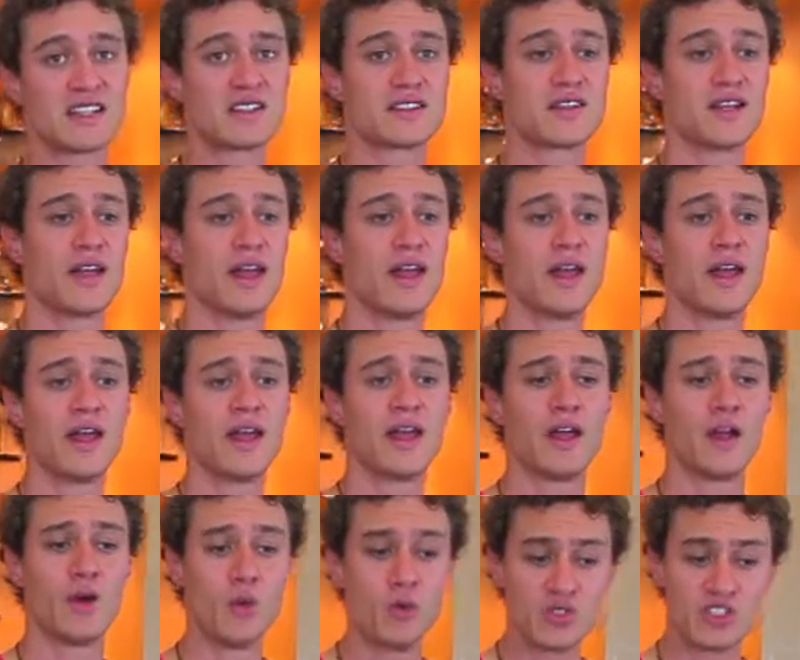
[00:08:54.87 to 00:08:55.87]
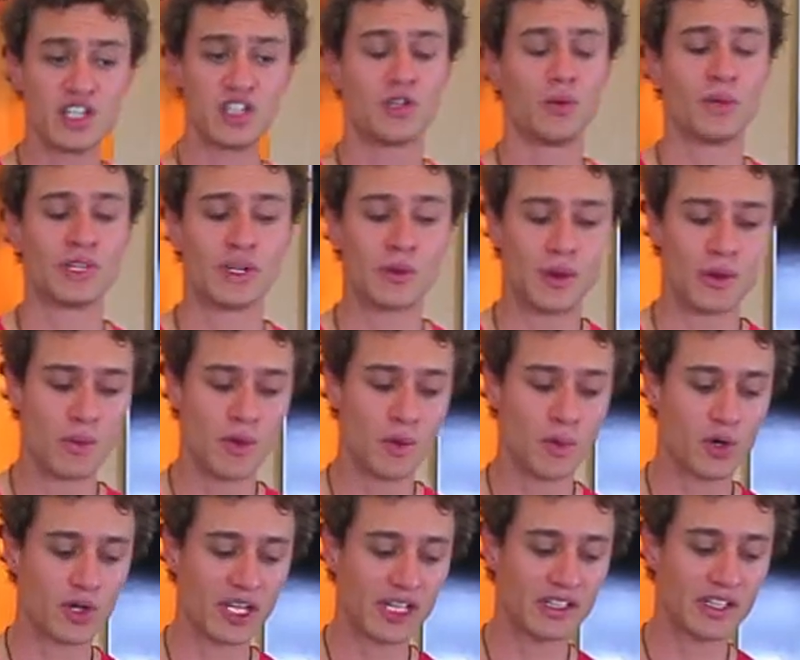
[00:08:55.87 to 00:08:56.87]
es eh, un síntoma también muy
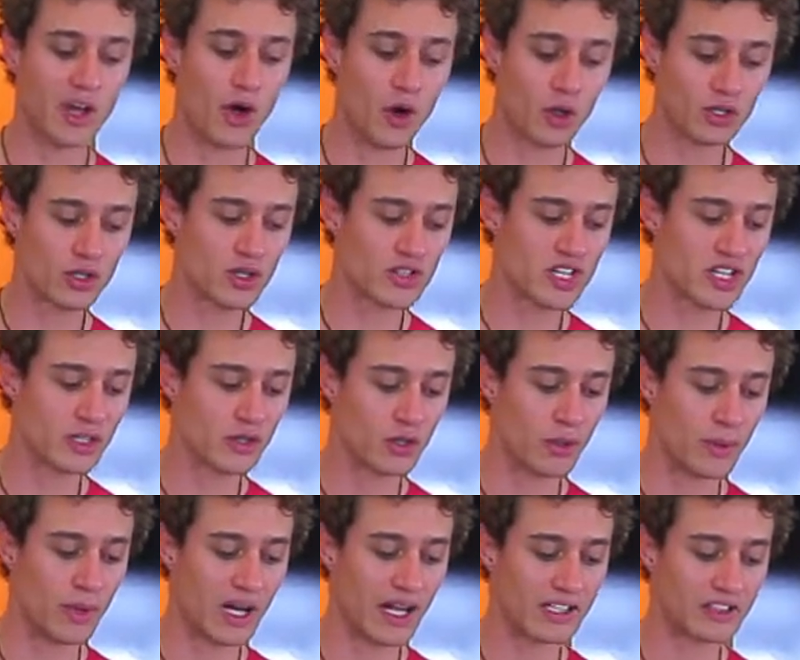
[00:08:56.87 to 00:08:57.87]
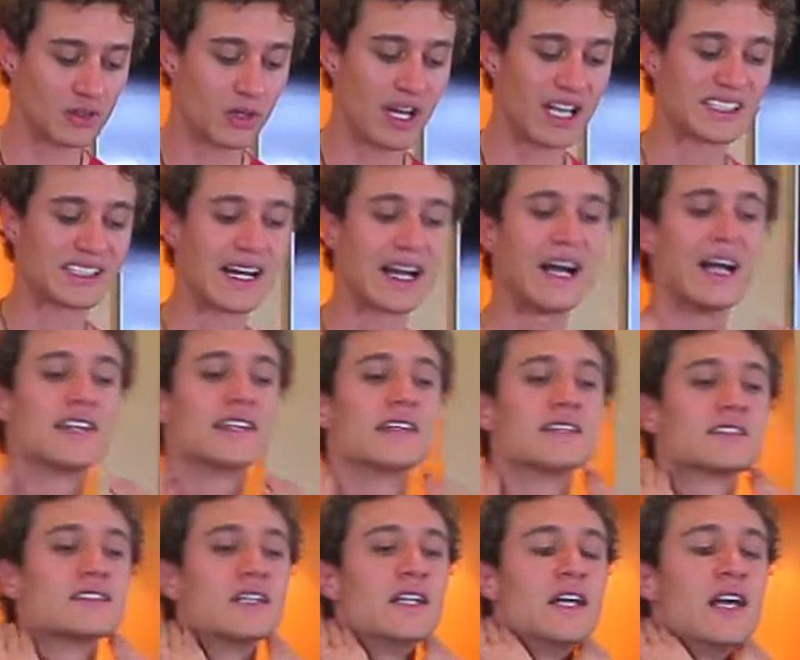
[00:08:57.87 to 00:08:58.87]
importante. Otro síntoma son las
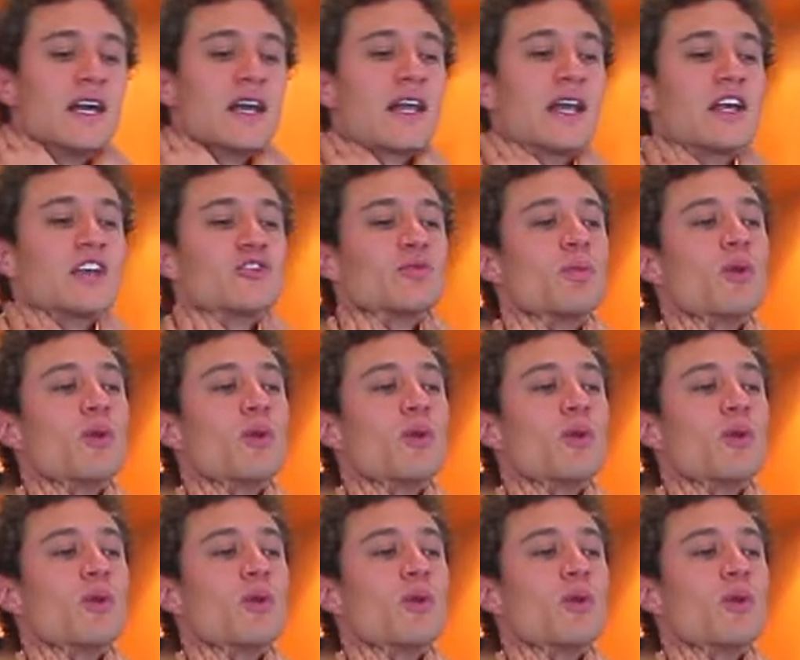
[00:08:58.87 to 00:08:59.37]
agallas, que es